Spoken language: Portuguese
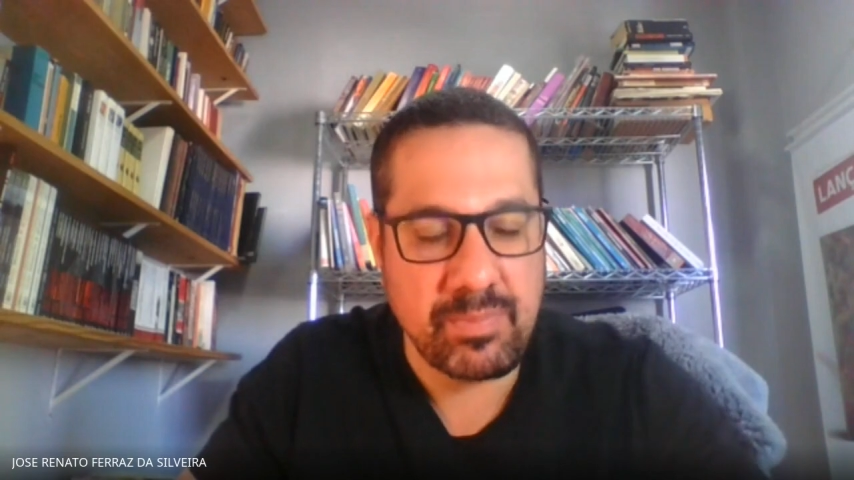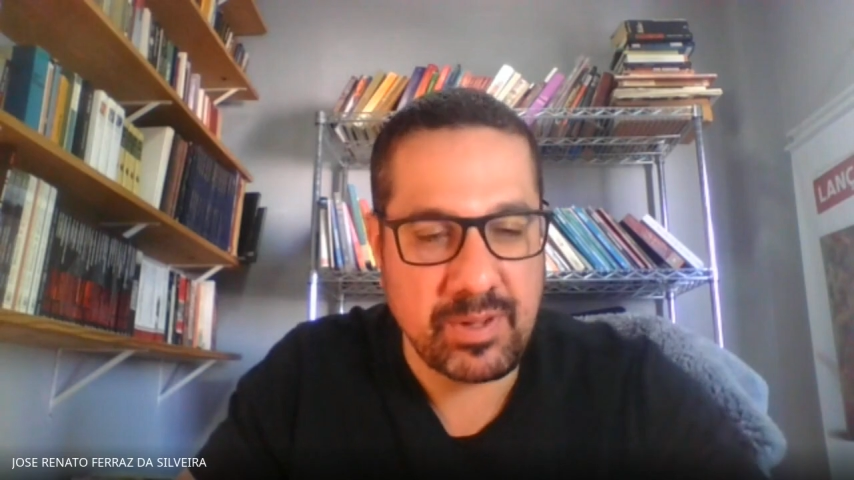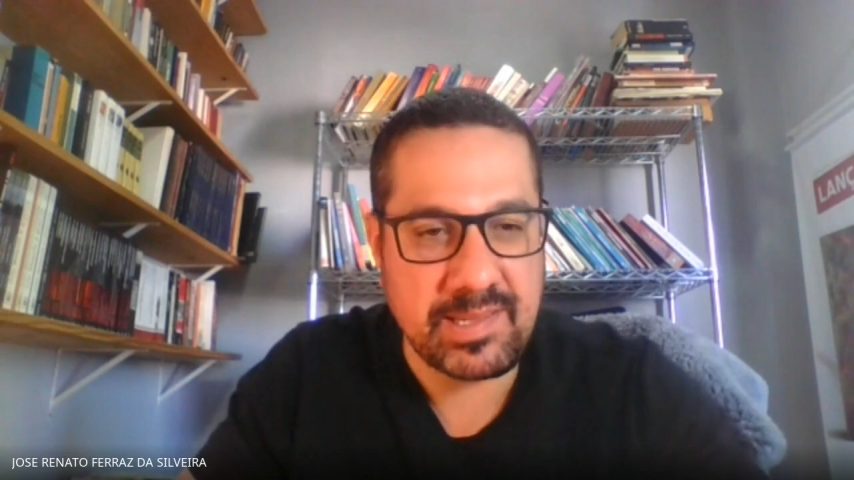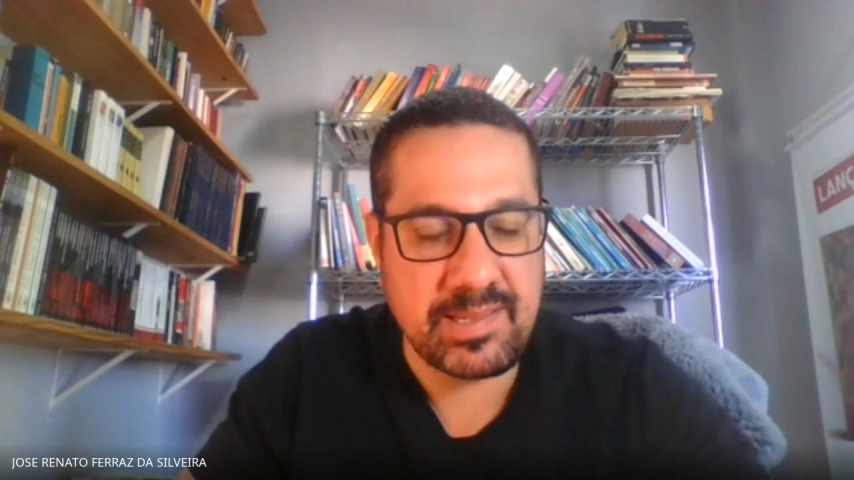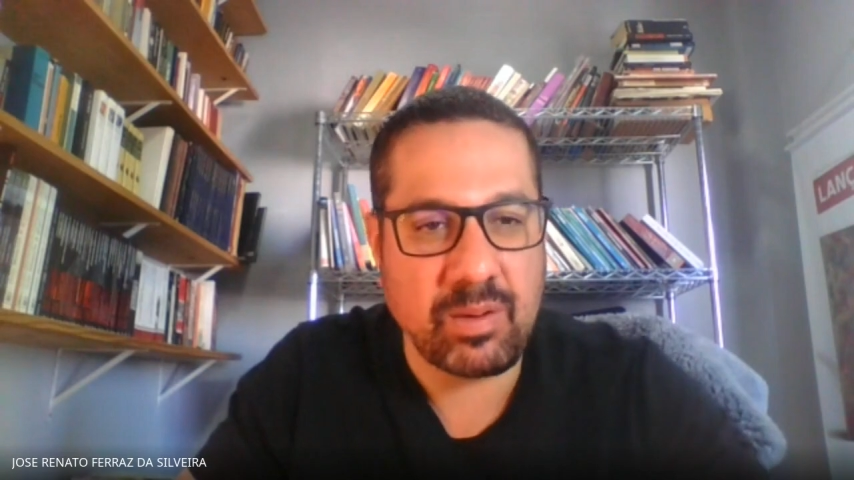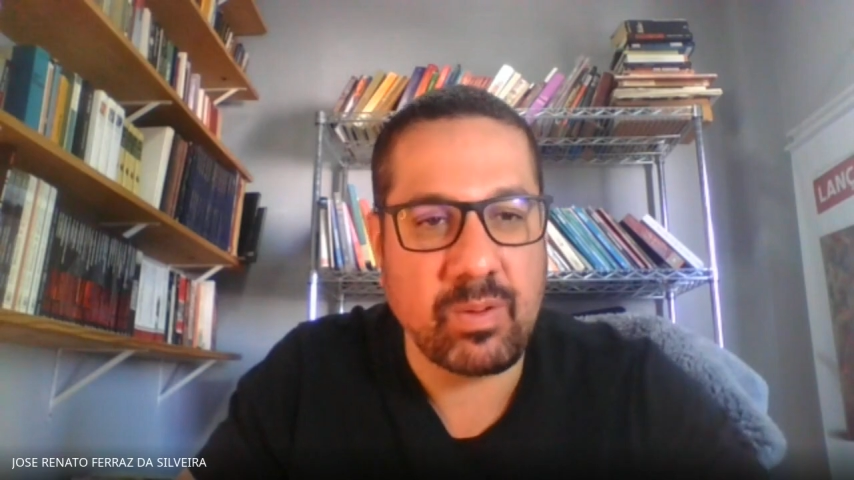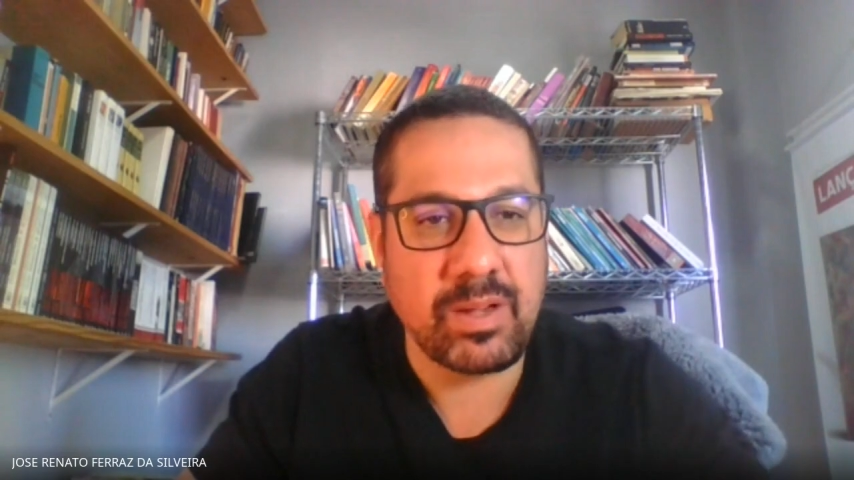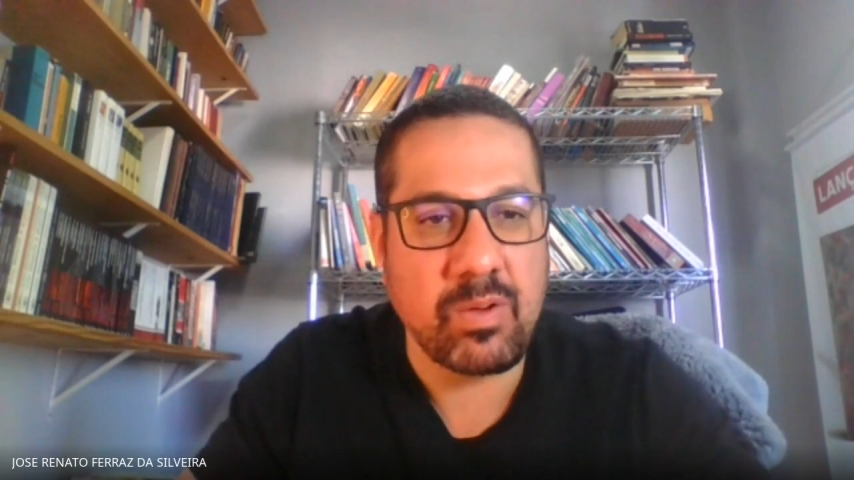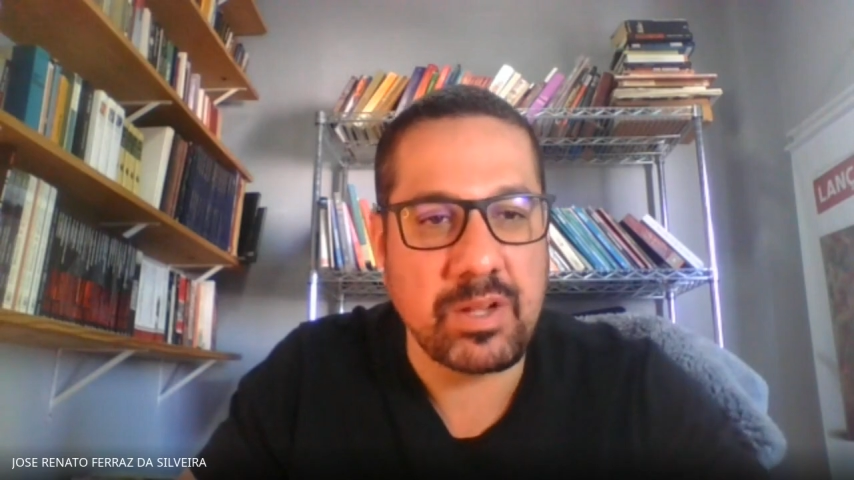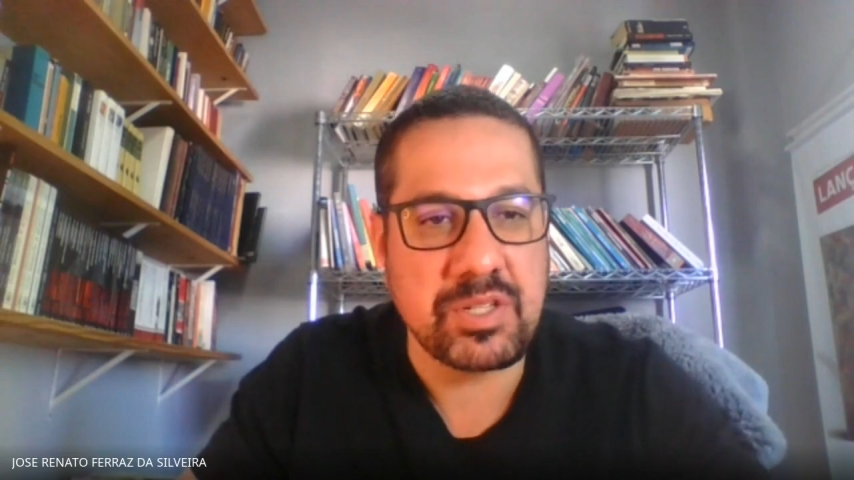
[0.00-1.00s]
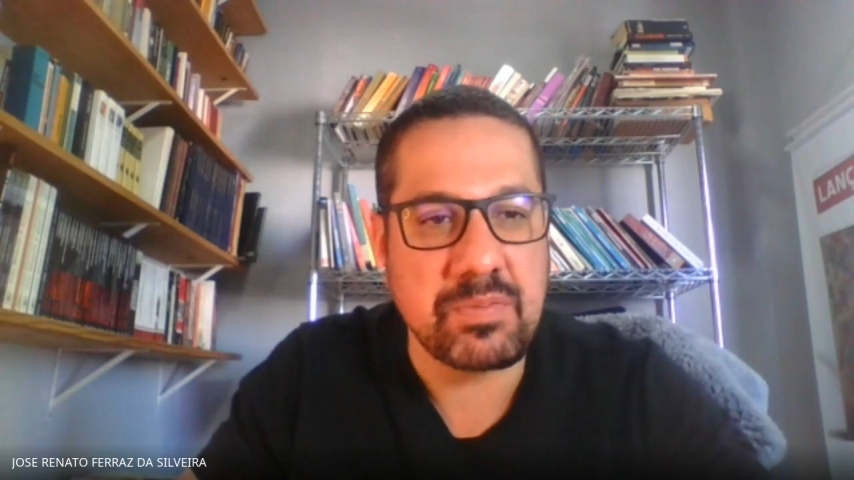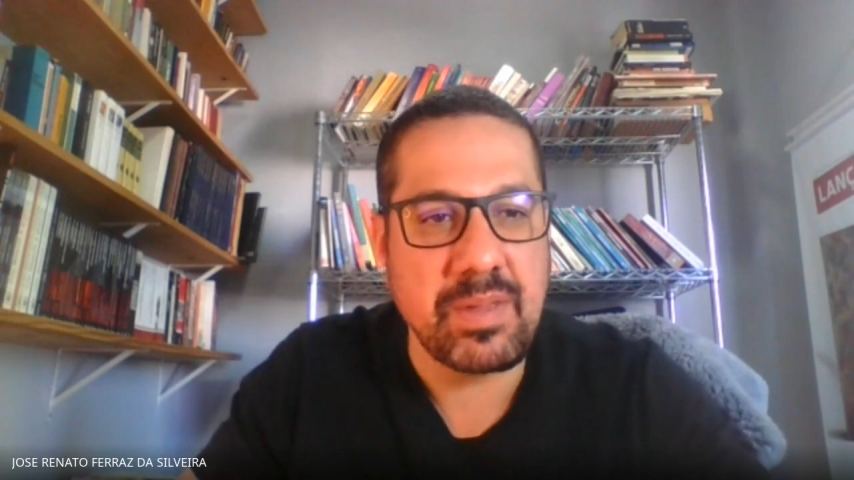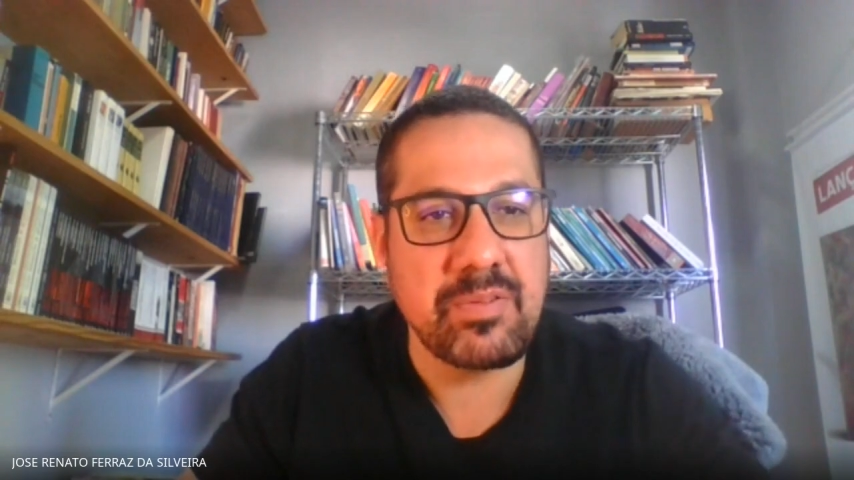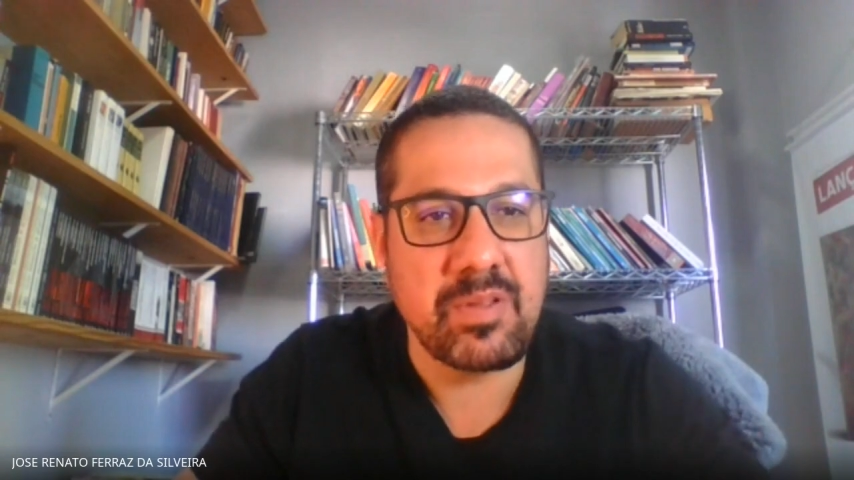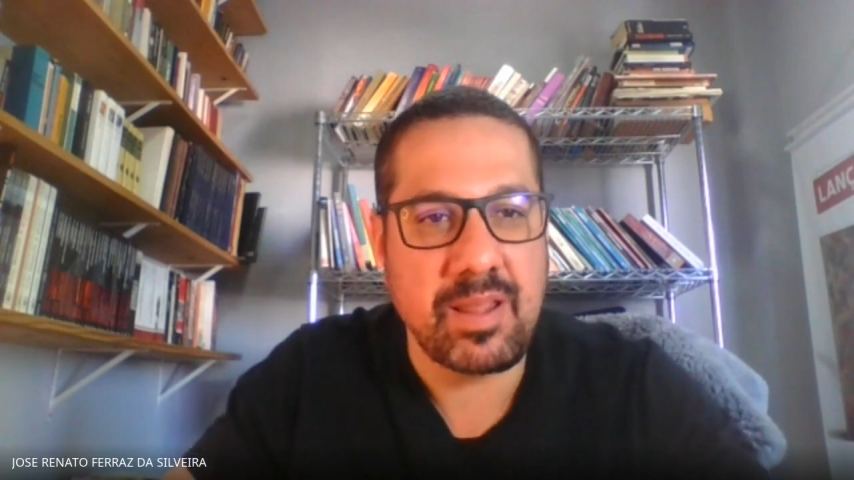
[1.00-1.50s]
pode ser agora o
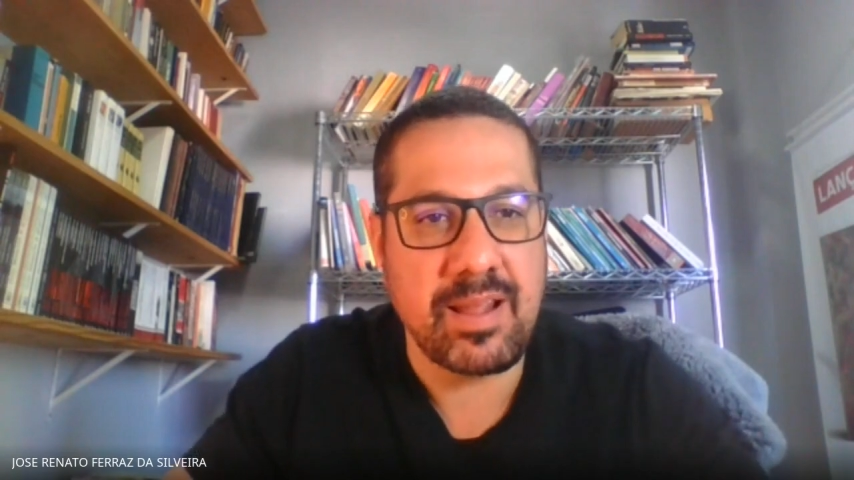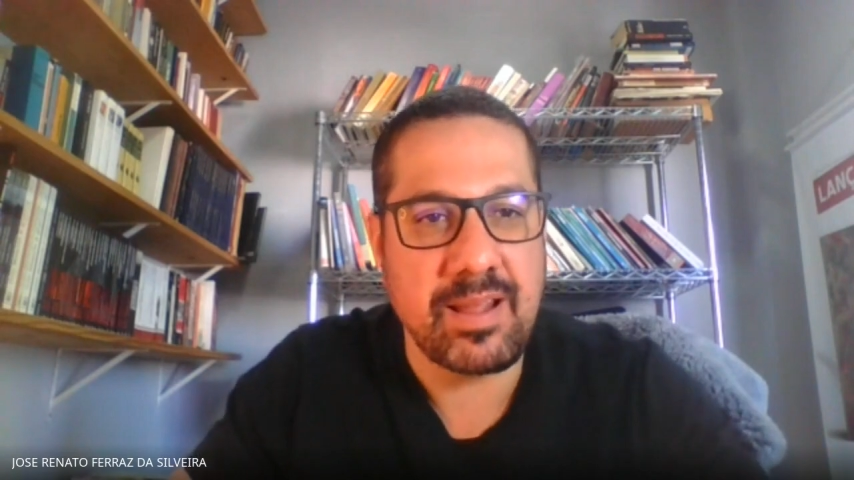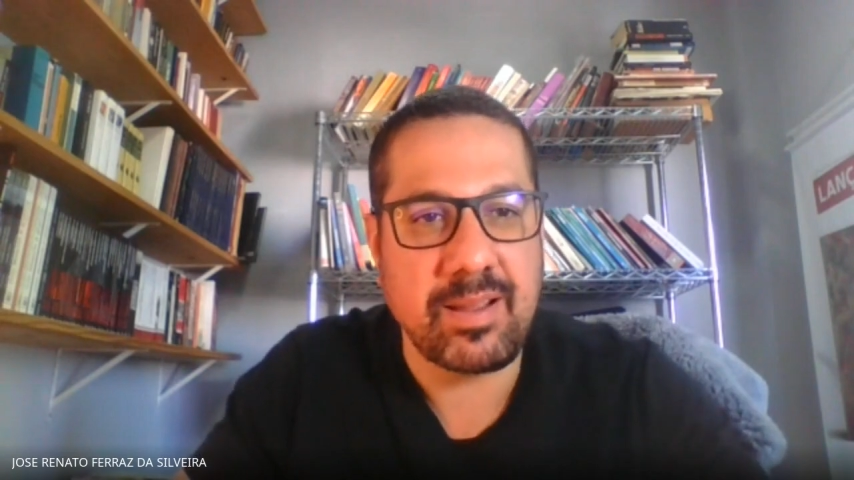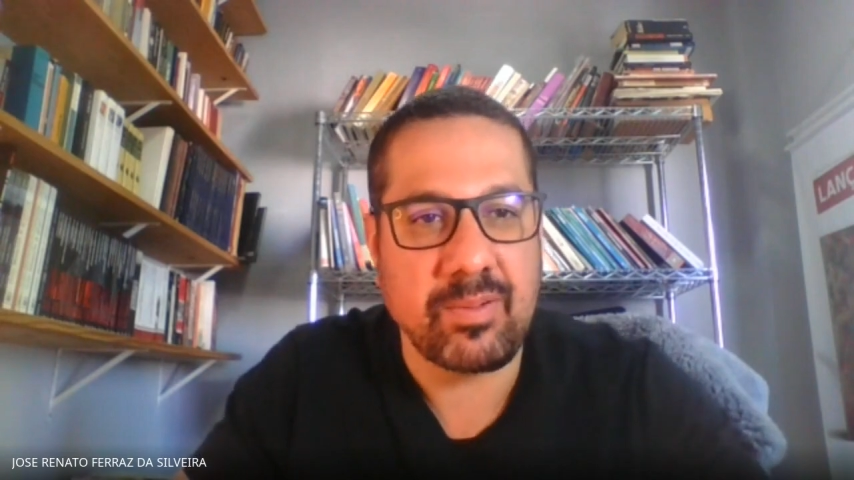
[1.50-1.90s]
Hotmail, que tá,